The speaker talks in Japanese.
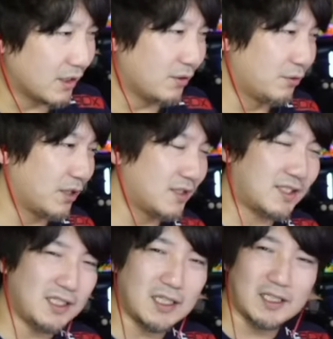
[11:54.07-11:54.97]
けど、なんか
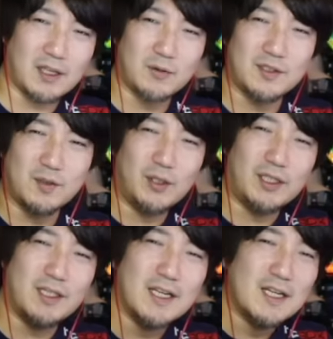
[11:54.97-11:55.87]
月だけをすご
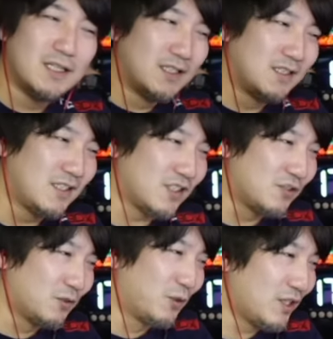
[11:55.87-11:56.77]
い死
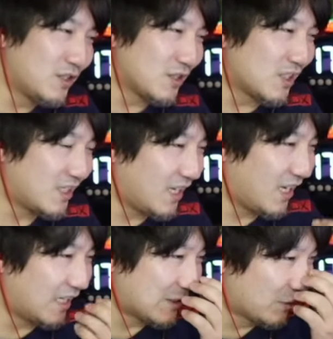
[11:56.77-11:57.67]
ぬほど練習し
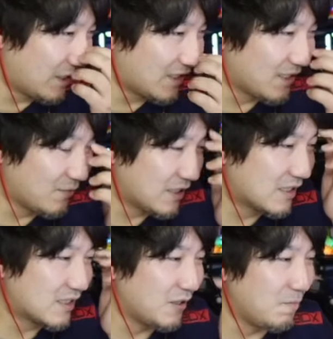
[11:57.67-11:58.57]
て、それでなんかめちゃ
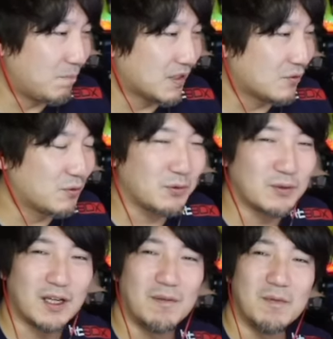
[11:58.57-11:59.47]
くちゃ一発のという
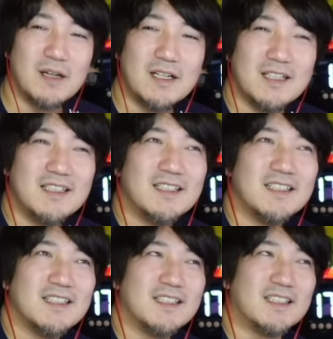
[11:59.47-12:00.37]
か、
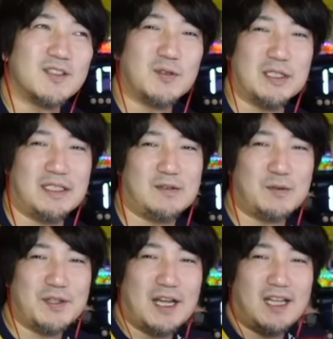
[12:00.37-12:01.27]
なんかすごいこ
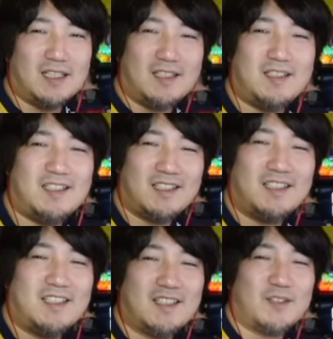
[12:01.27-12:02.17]
う長い
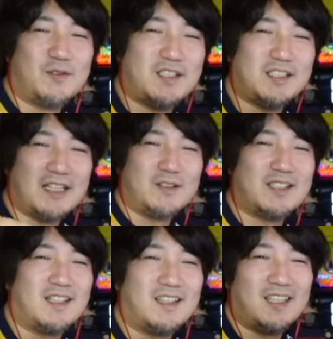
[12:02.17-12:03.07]
その市内を
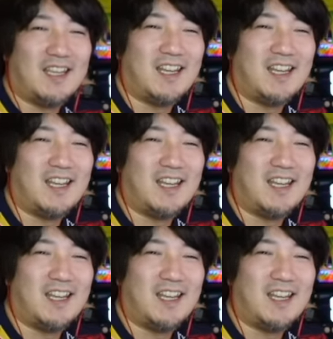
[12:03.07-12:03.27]
使って